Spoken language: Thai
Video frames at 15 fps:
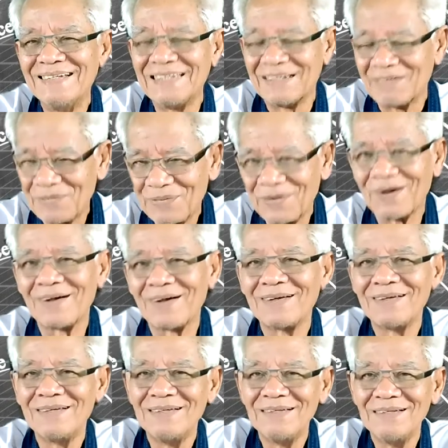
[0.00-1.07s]
ยังไม่พอ
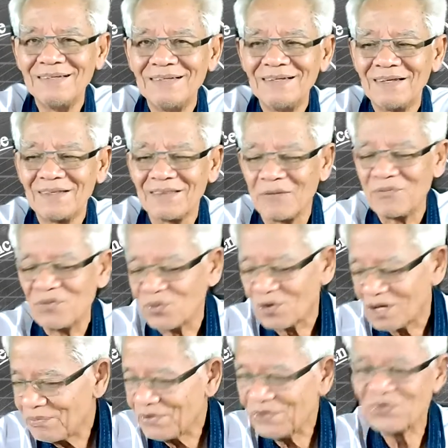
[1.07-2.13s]
ทำสวน
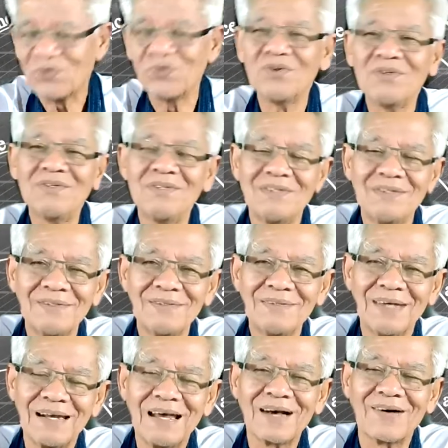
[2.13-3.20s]
ให้เป็นศูนย์
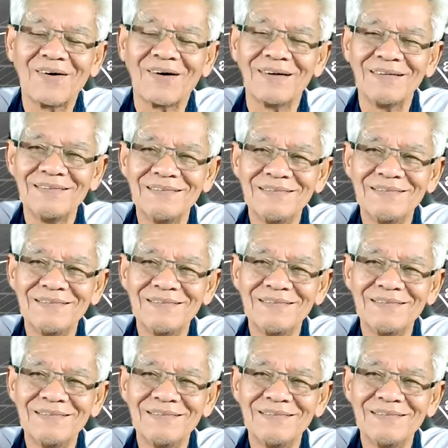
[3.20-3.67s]
ให้ได้ก่อน